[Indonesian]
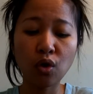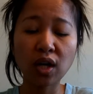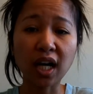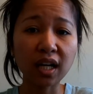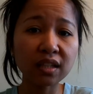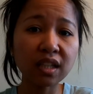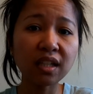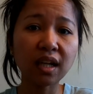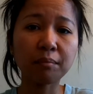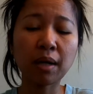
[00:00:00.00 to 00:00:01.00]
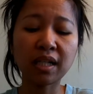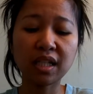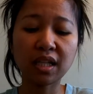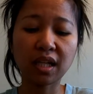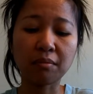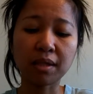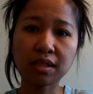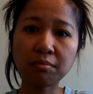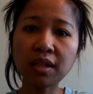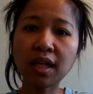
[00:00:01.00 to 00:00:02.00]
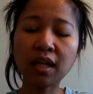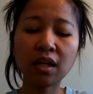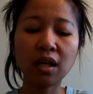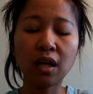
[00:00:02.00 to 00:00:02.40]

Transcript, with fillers: karantina mandiri masih mending